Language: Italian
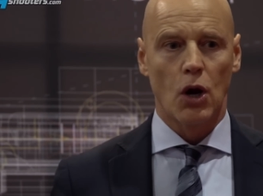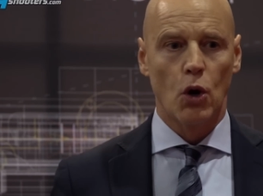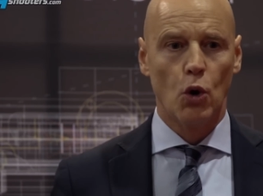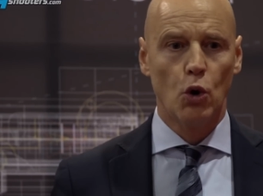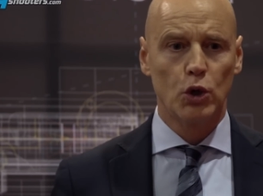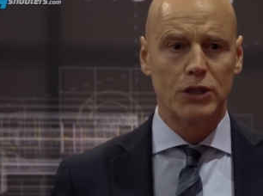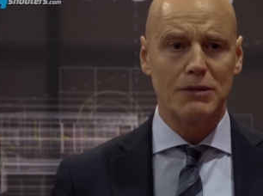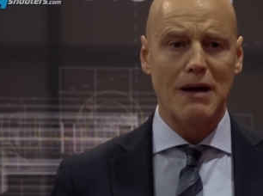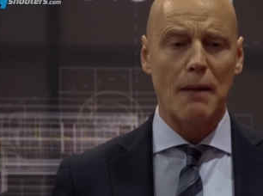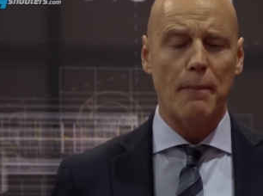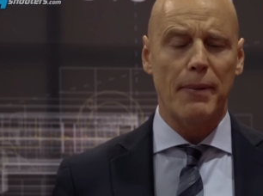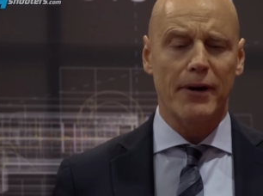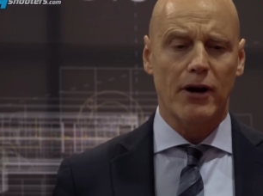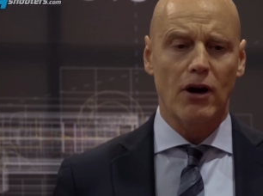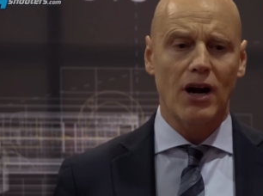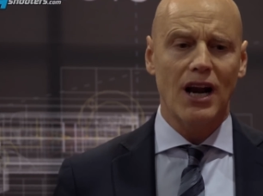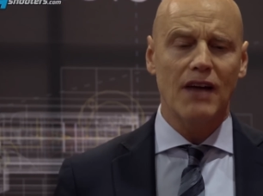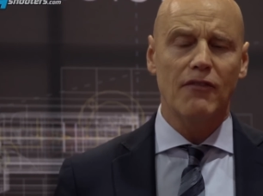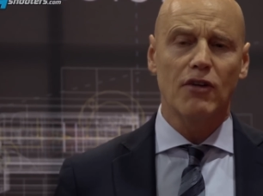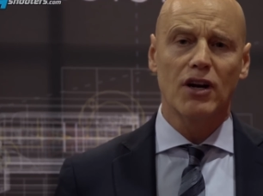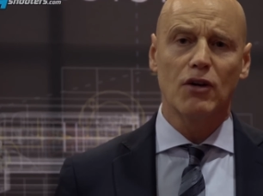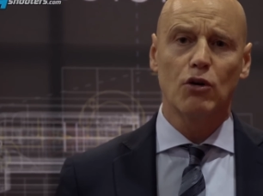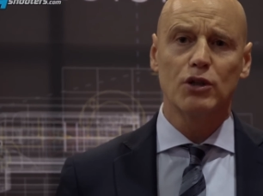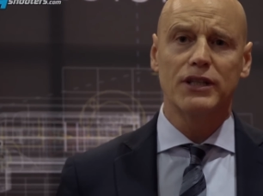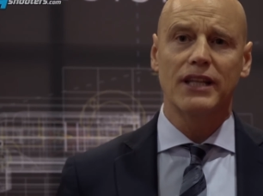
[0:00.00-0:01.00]
L'ultima parola
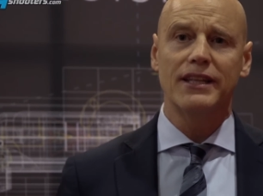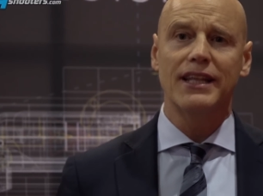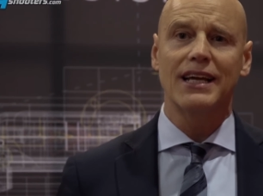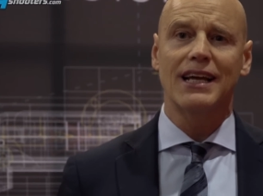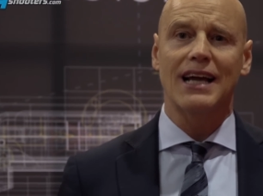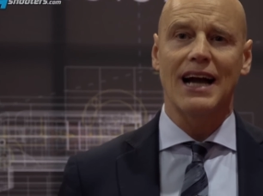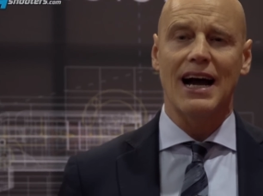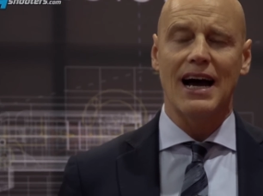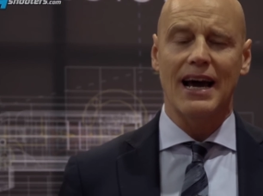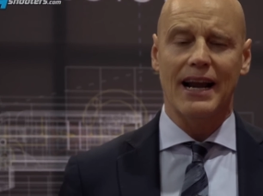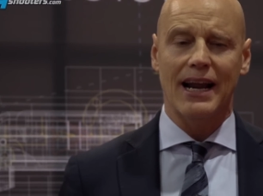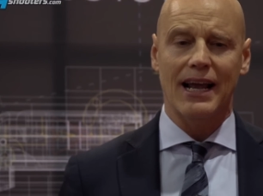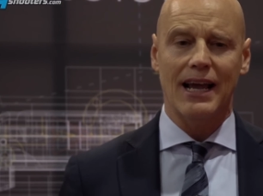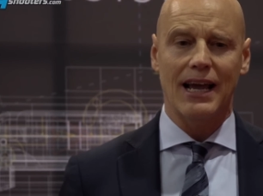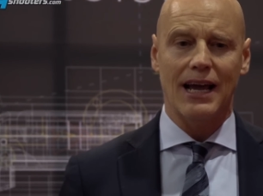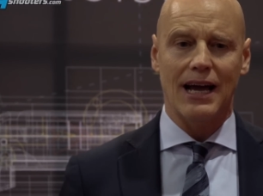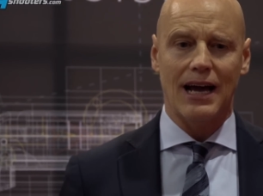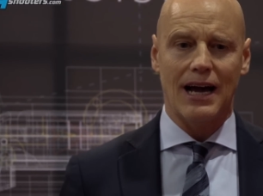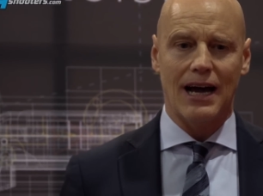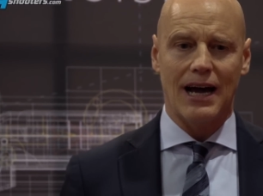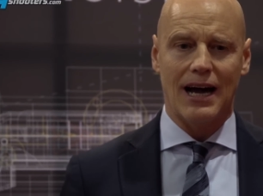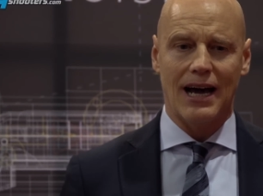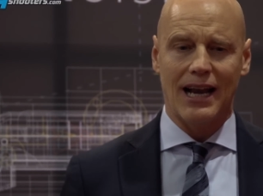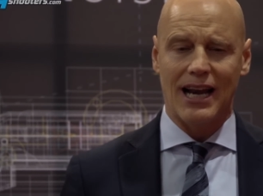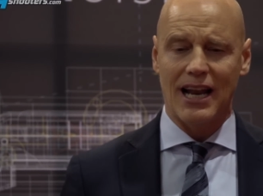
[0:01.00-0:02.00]
volevo dedicare
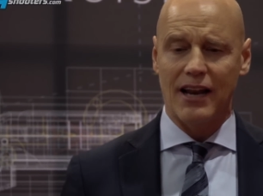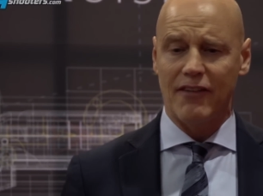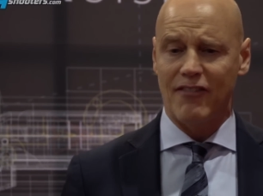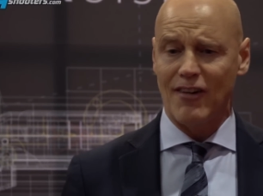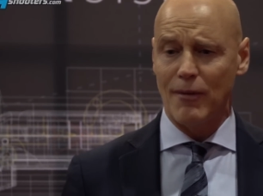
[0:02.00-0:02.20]
alla